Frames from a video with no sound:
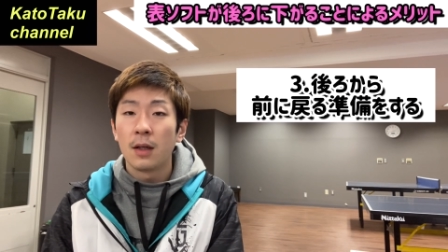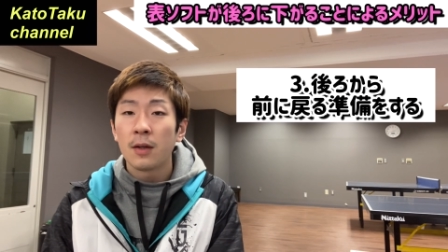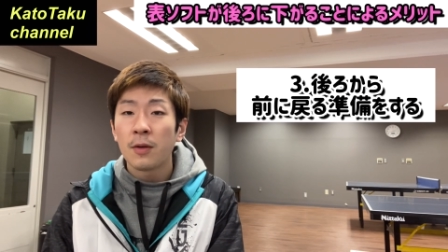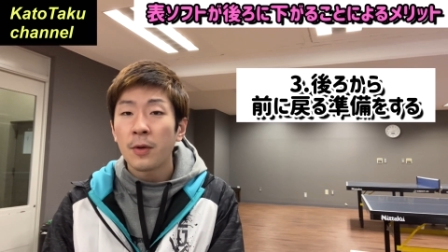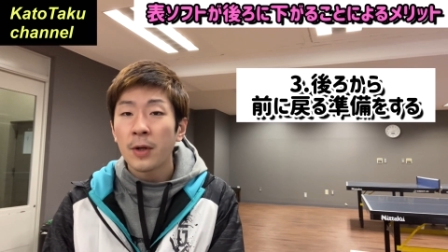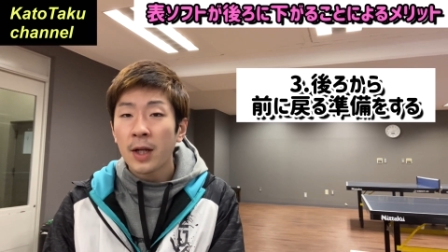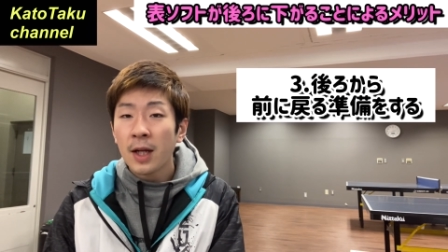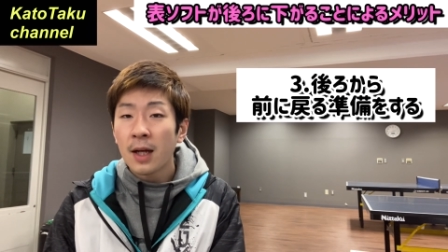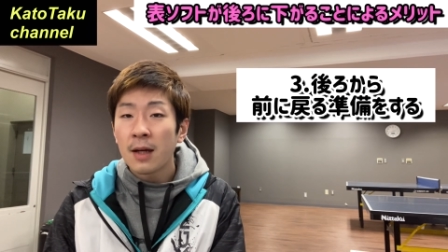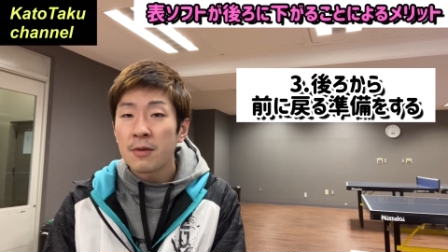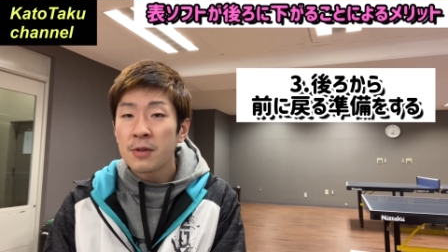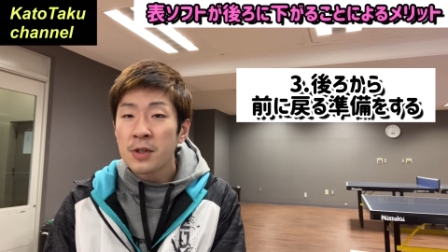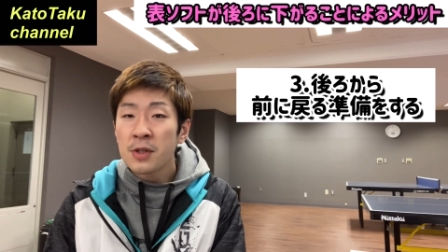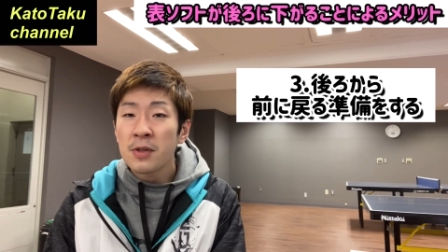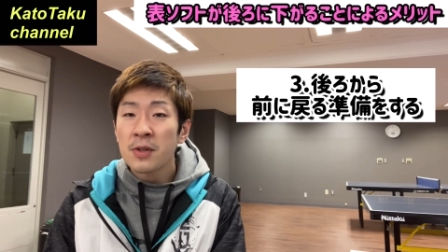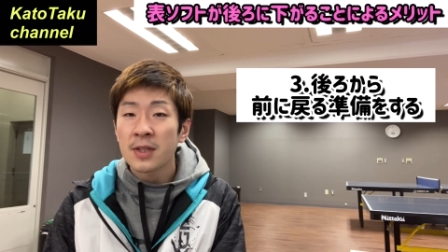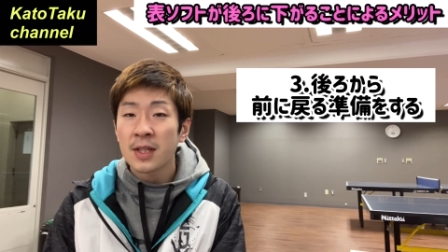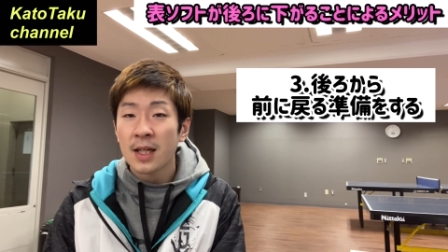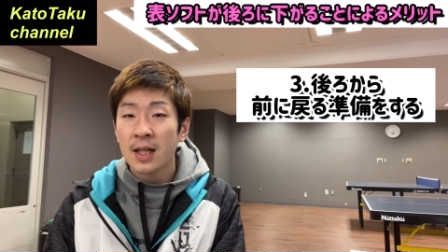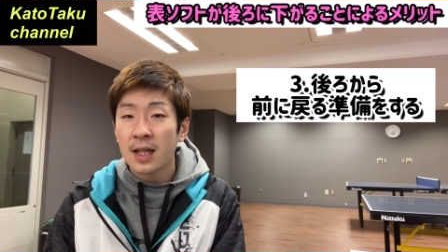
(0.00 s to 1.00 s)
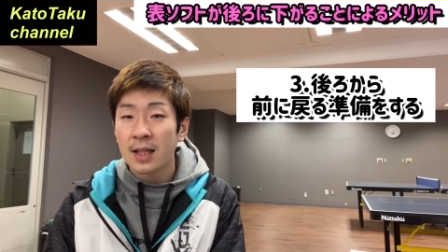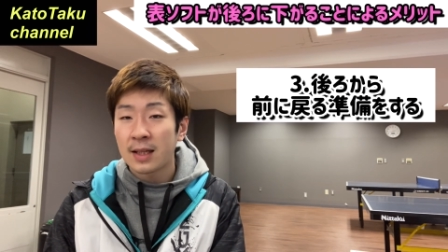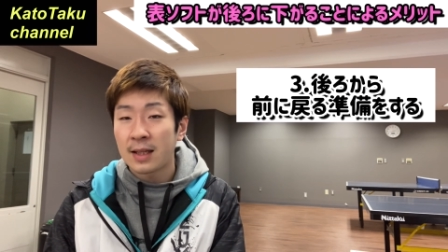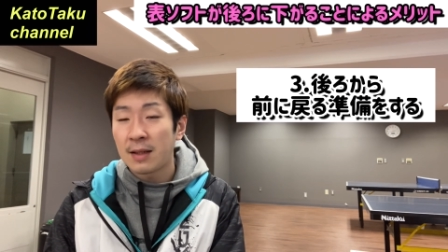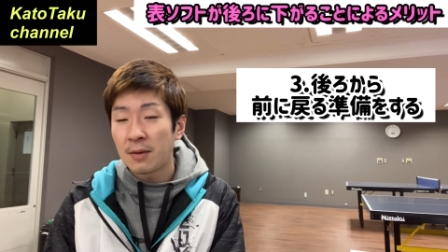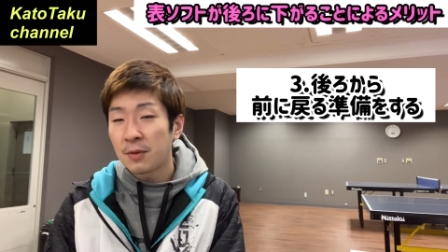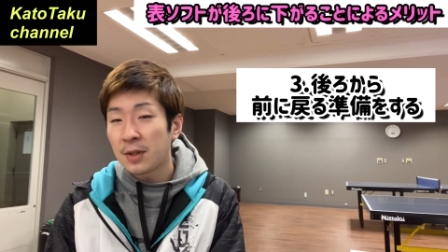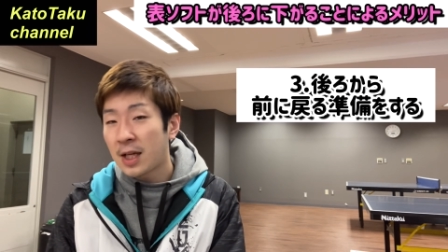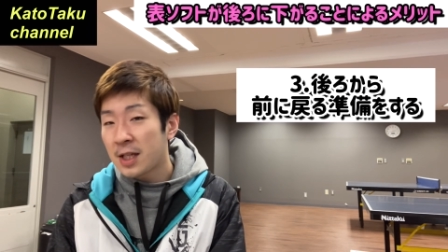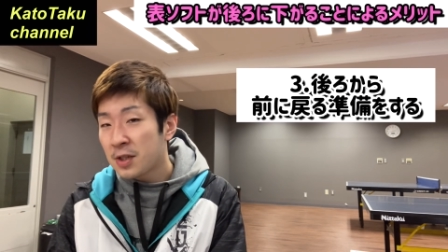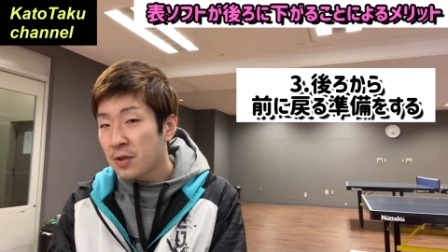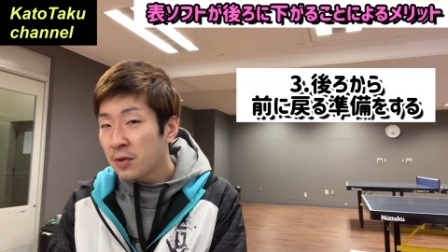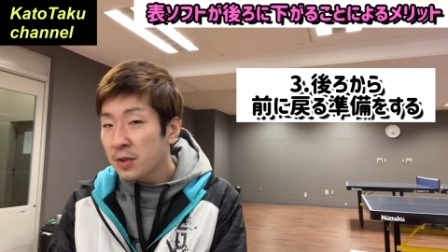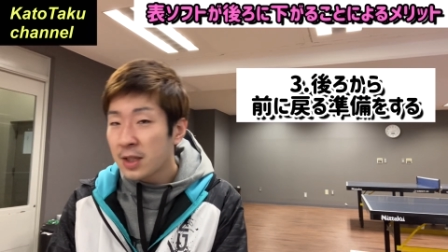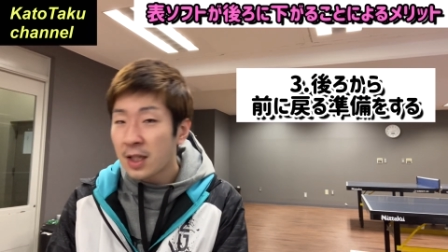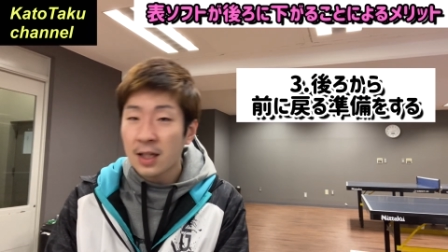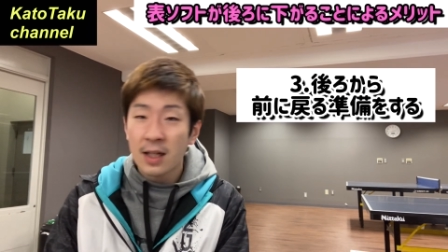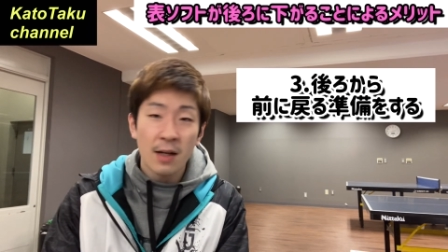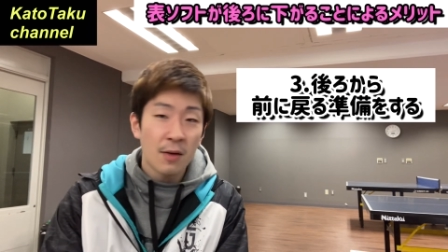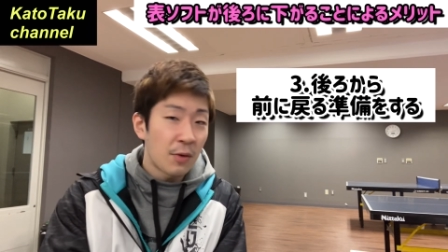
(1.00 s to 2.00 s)
これが後ろ下がって同じよう
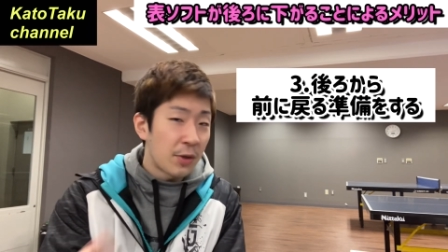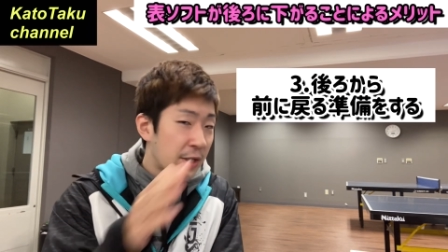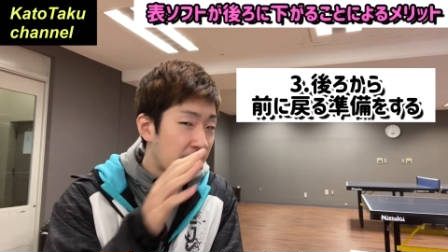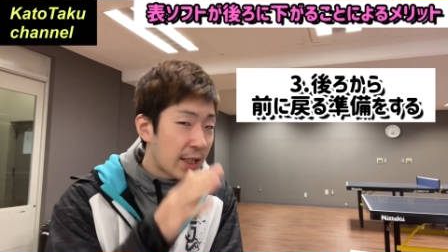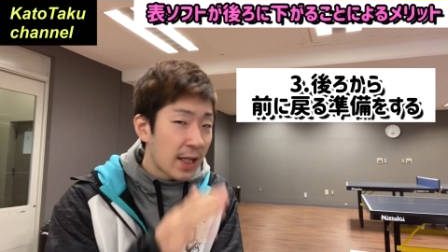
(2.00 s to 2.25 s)
になんかこう引